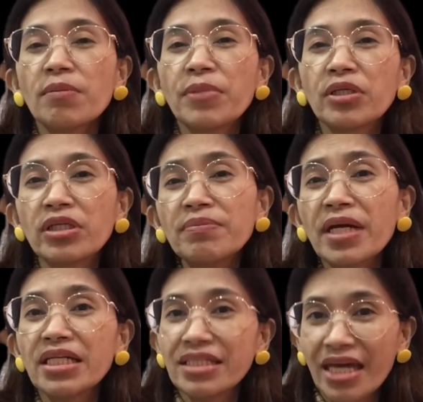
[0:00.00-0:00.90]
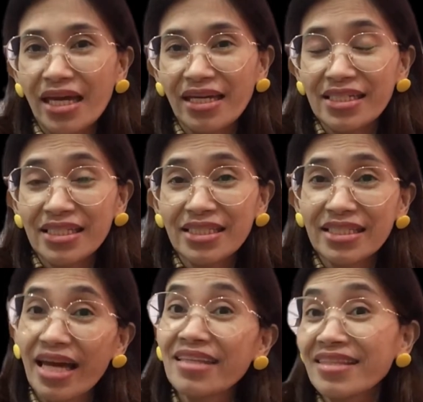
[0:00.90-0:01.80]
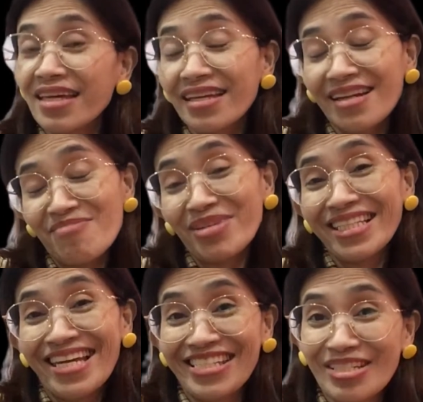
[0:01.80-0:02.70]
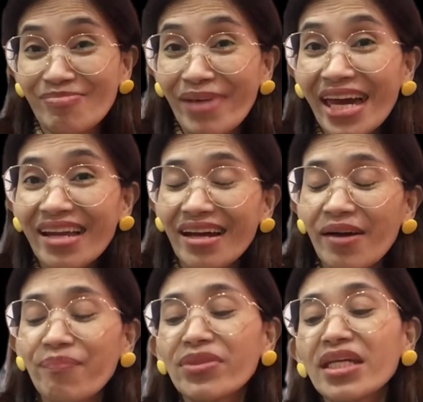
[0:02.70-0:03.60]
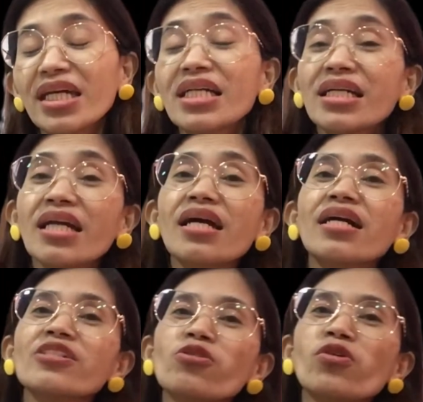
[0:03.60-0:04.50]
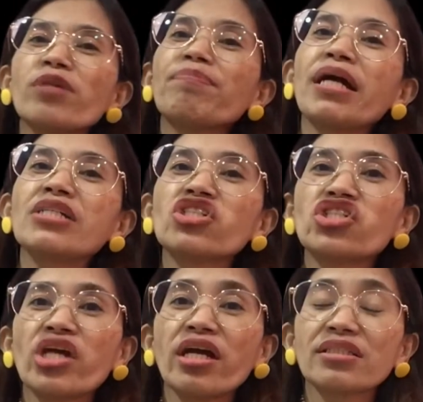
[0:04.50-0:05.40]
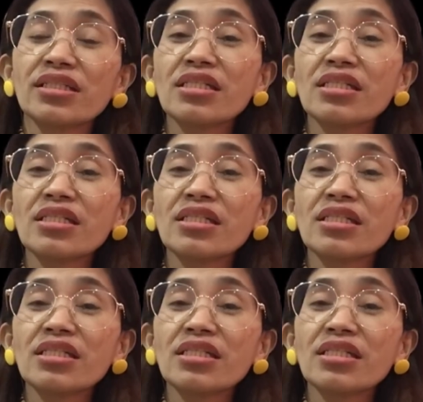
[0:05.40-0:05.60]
Pero in my case, kahit nahirapan tayo sa pera, kailangan kong ipa-inject.